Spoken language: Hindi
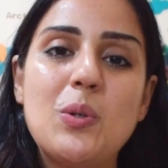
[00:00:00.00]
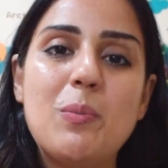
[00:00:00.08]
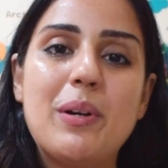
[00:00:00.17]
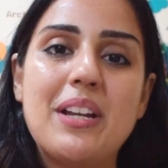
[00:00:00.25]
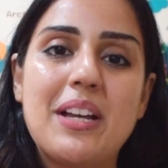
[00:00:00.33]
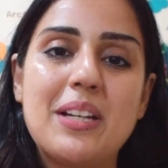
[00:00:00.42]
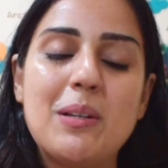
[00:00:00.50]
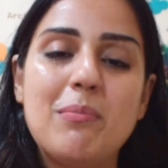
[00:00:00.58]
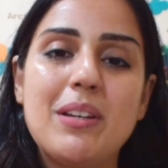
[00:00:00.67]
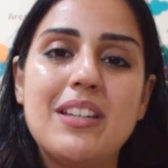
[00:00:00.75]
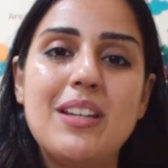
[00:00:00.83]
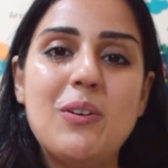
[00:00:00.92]
को बढ़ाने
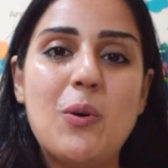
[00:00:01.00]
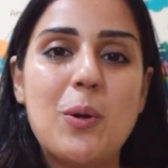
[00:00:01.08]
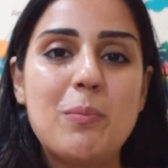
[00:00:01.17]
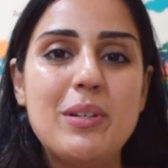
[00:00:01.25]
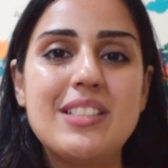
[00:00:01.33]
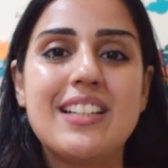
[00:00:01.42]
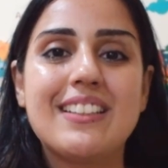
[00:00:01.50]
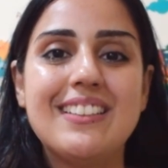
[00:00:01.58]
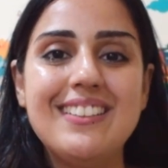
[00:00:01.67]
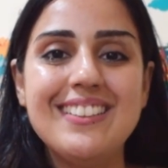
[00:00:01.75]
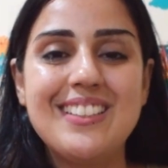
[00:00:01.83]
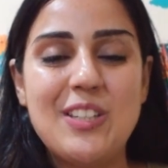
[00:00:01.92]
में ये और भी
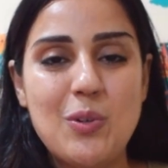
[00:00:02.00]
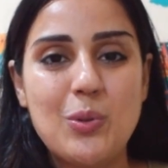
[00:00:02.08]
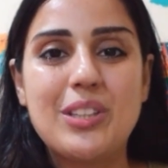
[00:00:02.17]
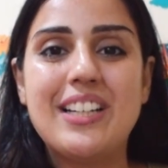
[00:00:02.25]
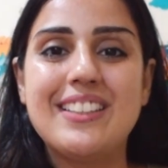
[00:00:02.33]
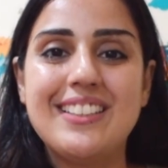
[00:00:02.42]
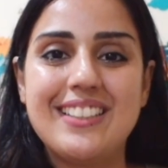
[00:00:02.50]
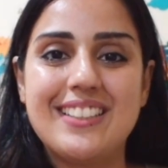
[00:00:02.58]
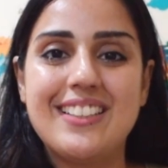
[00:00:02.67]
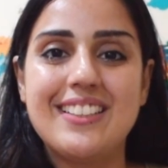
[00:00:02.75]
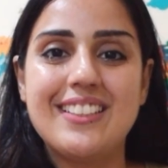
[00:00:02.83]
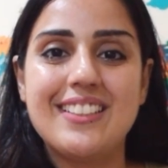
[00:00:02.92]
ज़्यादा योगदान
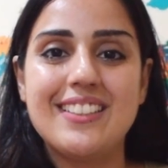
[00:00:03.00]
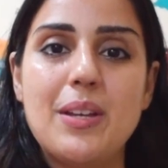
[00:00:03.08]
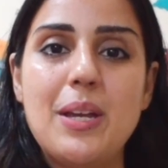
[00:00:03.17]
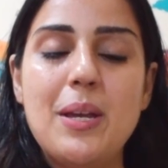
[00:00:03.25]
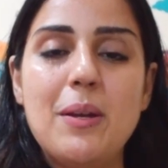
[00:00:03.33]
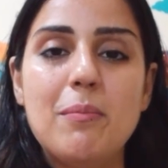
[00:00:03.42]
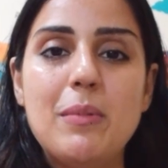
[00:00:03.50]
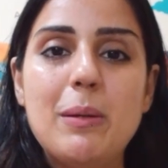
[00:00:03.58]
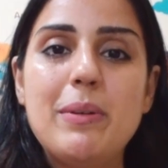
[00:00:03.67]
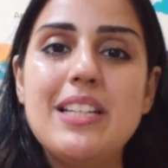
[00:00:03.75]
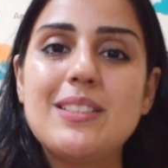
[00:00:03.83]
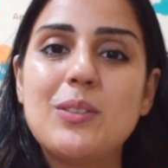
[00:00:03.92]
देता है
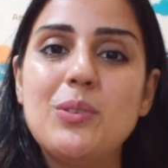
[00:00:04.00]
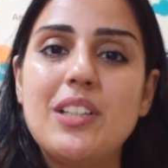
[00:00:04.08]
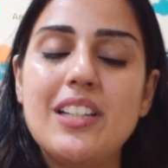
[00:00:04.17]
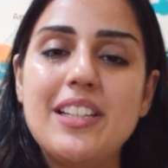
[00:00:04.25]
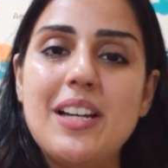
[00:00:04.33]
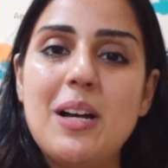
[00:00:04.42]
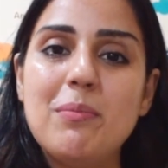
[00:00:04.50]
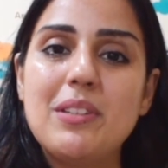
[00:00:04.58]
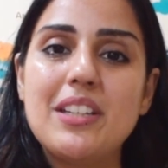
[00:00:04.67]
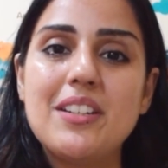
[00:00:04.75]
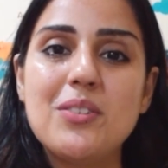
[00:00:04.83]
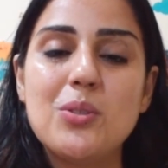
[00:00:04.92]
बेबीज़ को दलिया आप
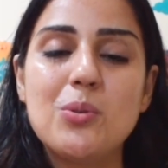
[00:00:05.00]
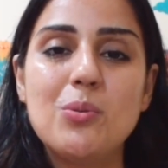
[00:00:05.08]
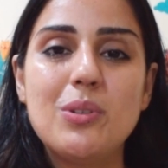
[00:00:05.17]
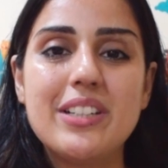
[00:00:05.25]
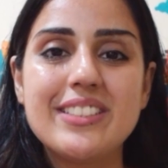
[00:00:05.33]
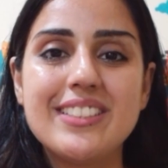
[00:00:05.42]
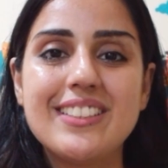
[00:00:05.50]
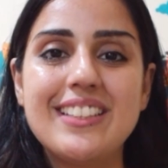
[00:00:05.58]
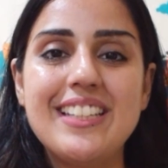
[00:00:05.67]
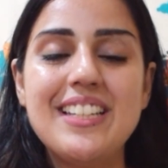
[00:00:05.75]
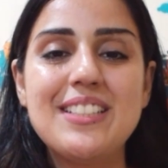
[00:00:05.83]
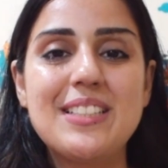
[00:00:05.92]
देना शुरू कर
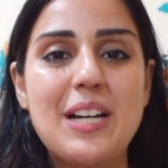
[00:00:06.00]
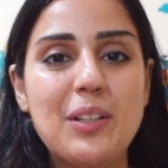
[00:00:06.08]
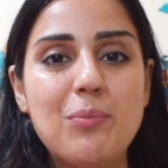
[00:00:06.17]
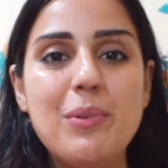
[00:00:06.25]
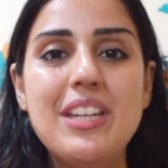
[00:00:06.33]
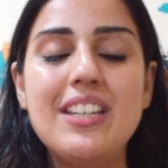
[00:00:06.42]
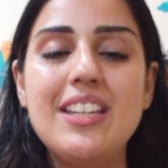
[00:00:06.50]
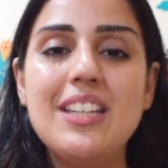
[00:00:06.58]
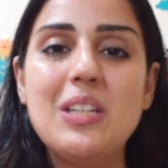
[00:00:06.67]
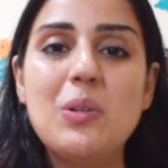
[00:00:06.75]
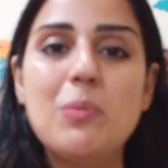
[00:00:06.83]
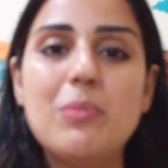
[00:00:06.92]
सकते हैं सात महीने
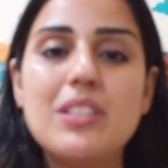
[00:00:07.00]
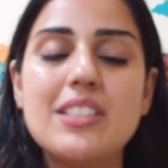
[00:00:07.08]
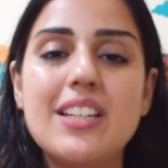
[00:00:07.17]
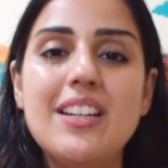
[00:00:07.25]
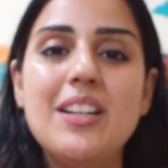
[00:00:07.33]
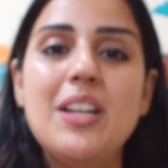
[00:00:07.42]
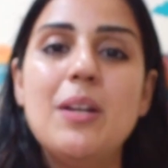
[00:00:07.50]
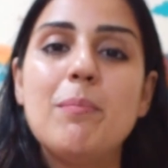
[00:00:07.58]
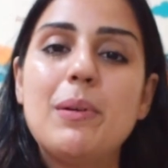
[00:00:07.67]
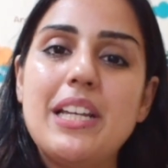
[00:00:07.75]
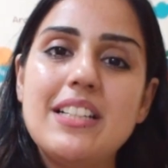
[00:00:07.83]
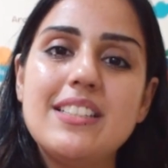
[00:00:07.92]
की उम्र से
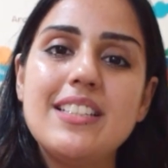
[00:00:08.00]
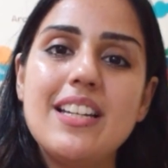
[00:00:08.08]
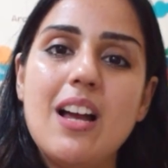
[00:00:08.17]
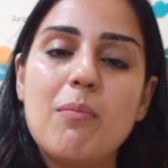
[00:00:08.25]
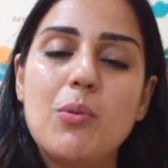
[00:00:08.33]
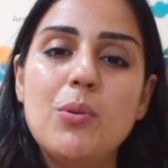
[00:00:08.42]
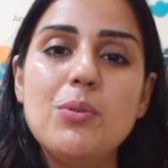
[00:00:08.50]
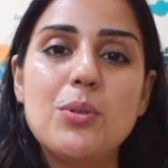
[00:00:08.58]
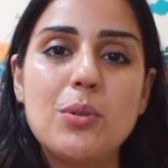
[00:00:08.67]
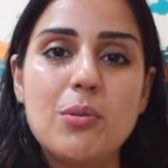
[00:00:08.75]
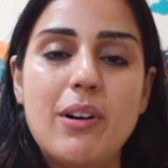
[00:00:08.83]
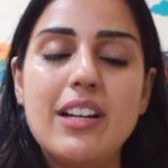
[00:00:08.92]
प्लेन से आपको
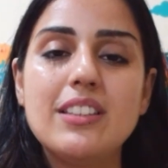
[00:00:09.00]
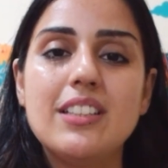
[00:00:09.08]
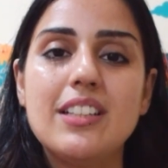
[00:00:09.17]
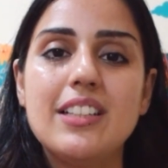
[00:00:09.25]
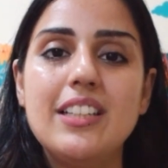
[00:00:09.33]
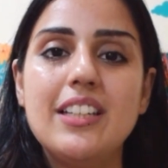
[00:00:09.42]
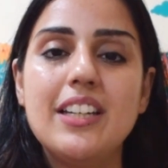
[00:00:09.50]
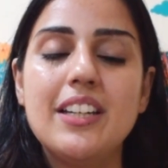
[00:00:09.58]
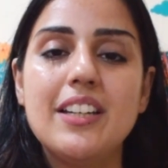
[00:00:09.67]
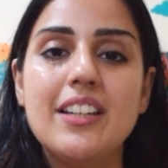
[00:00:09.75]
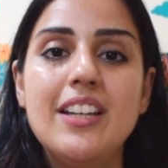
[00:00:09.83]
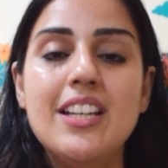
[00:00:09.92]
शुरुआत करनी है
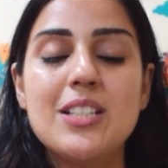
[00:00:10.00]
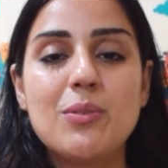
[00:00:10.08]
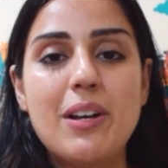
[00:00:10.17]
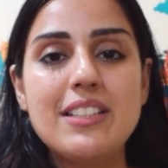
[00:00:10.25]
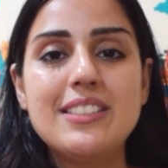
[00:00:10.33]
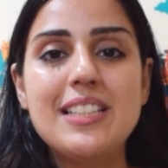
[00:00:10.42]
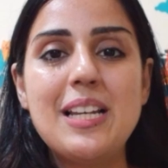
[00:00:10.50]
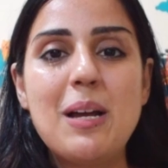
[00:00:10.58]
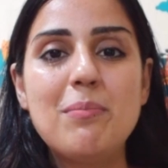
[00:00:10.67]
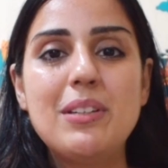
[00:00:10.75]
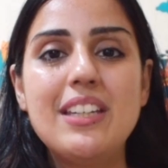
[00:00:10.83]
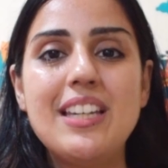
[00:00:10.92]
स्वास्थ्य
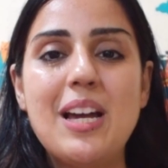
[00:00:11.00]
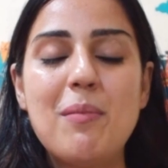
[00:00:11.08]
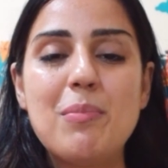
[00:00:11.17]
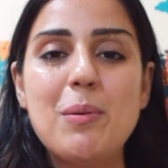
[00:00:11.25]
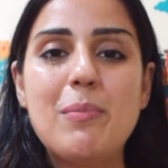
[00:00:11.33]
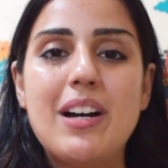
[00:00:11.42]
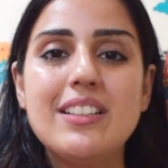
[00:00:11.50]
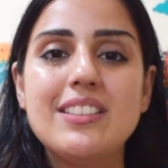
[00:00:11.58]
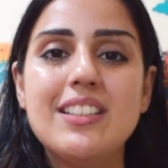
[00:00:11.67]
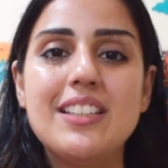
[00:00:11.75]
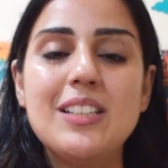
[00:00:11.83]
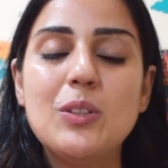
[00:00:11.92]
लाभ की यहाँ पे बात
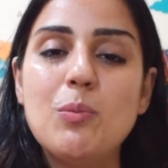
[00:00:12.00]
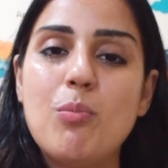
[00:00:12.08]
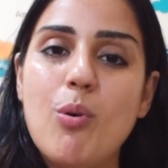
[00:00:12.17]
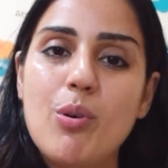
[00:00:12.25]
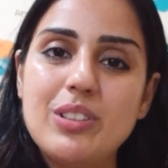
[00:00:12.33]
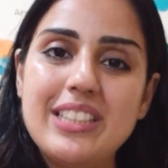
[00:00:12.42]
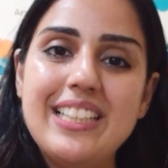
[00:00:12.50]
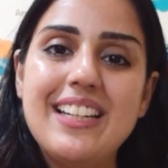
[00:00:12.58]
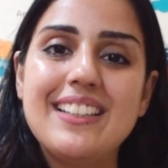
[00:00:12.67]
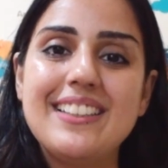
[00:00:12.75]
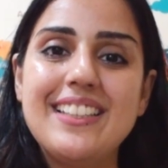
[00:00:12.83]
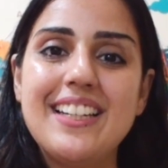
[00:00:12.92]
करें तो बहुत ही हेल्दी